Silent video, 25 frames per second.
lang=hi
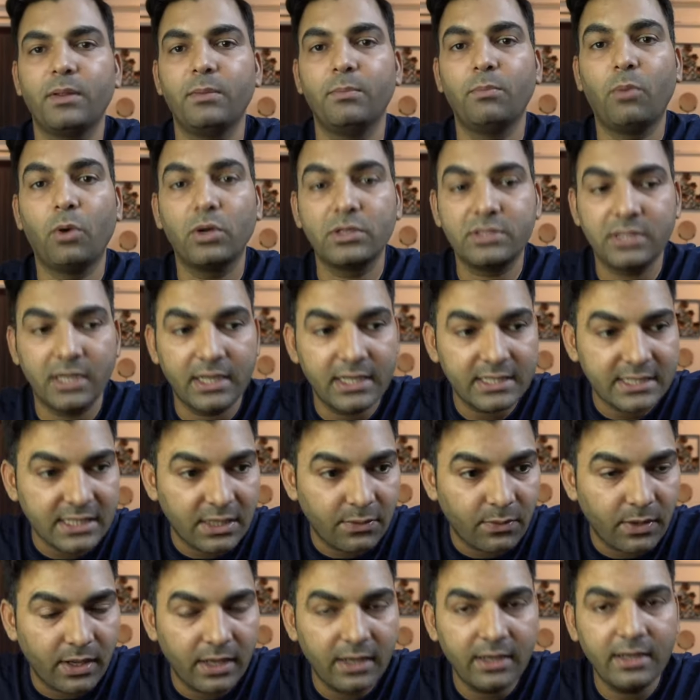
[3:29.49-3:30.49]
बहुत सारे
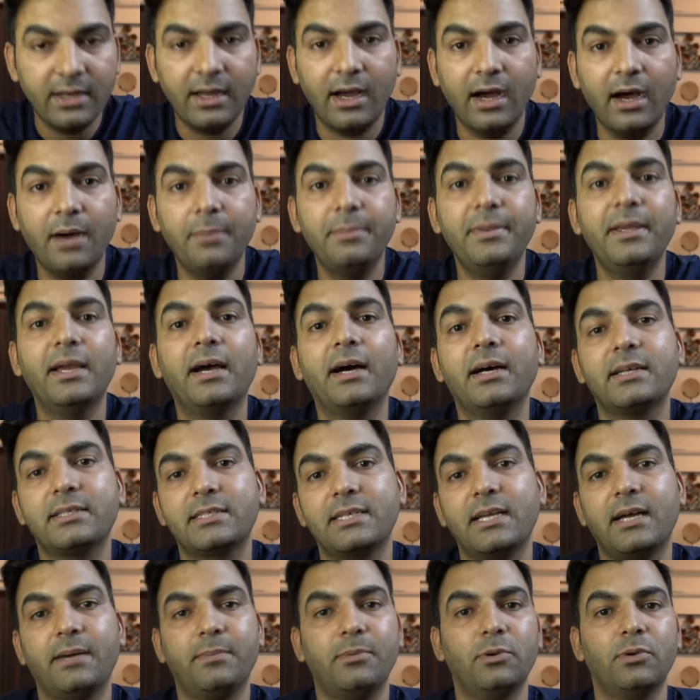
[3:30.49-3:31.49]
सवाल अब यहाँ से
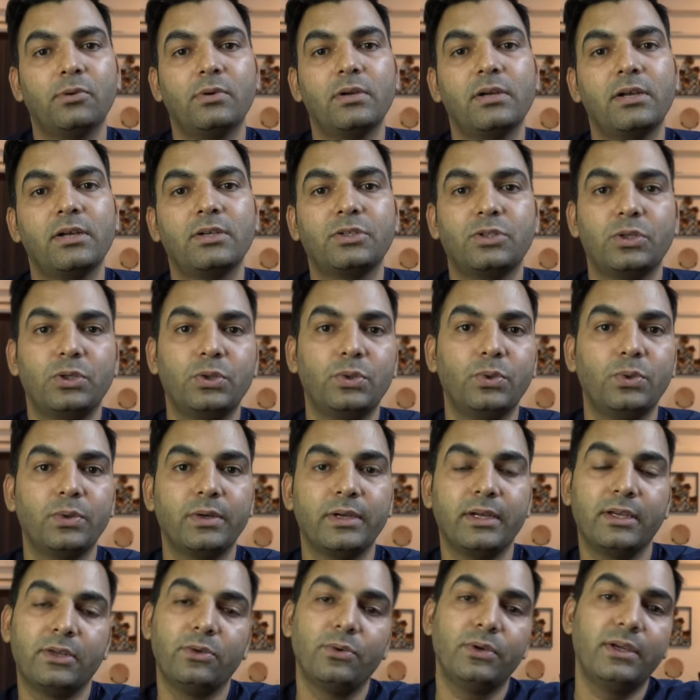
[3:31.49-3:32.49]
आप लोगों के शुरू
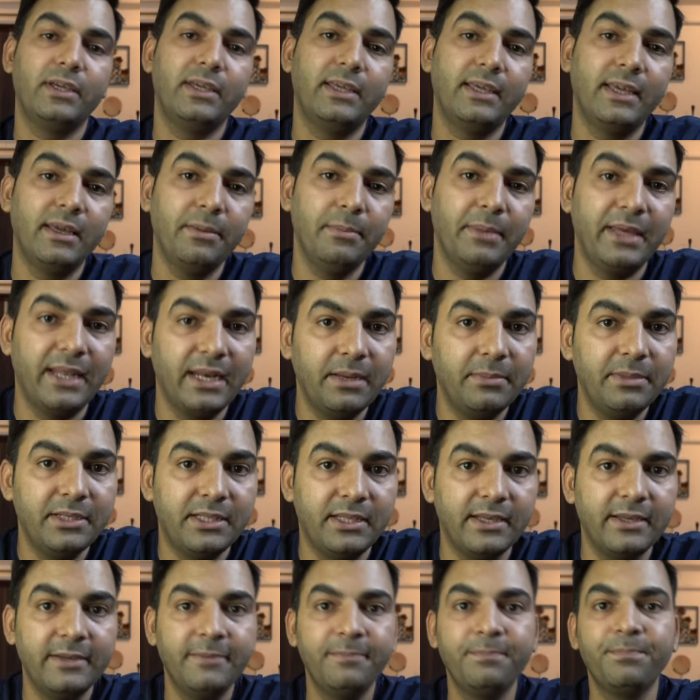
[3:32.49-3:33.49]
होंगे क्योंकि ये मेरे भी थे